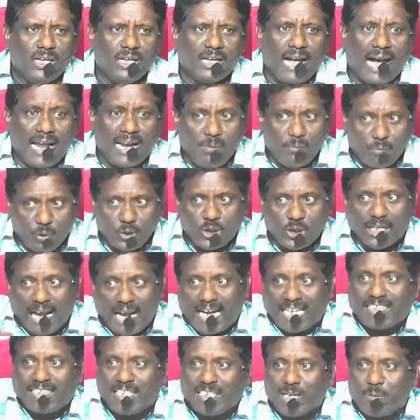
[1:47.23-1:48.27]
కానీ ముందు
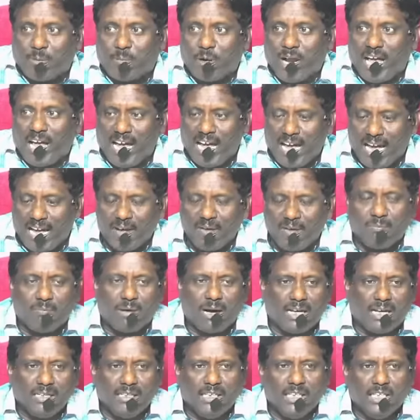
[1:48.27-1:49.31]
రాసేటప్పుడే బా
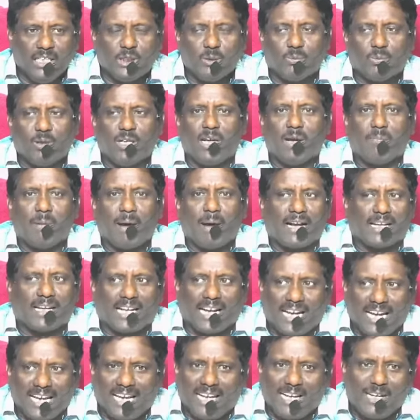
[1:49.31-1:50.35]
నిలిచిపోయే పాట
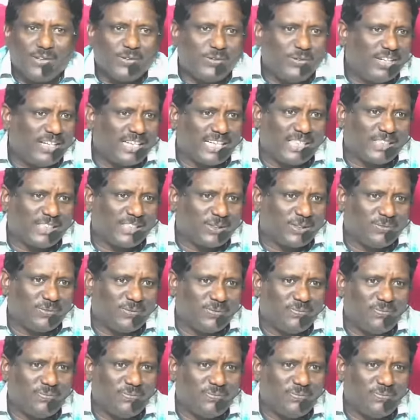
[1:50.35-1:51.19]
రాయాలనుకుంటే కష్టం